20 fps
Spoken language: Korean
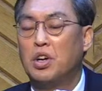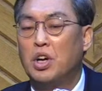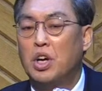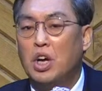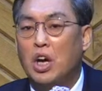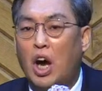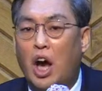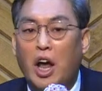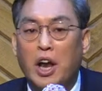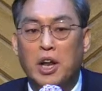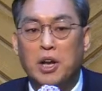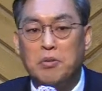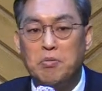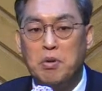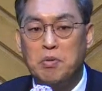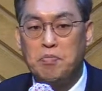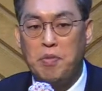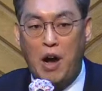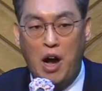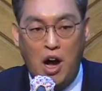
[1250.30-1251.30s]
하나님이
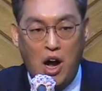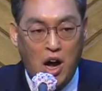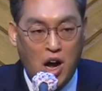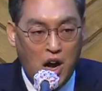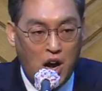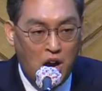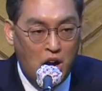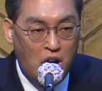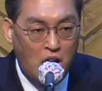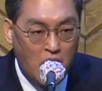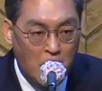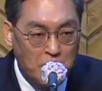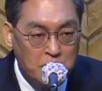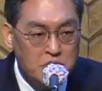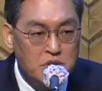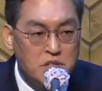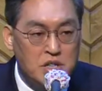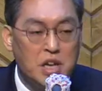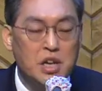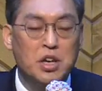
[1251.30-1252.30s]

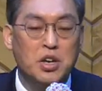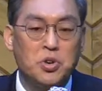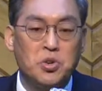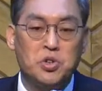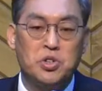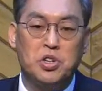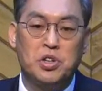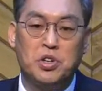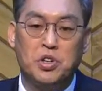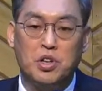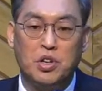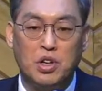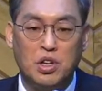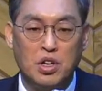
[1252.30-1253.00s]
밤새 이루시는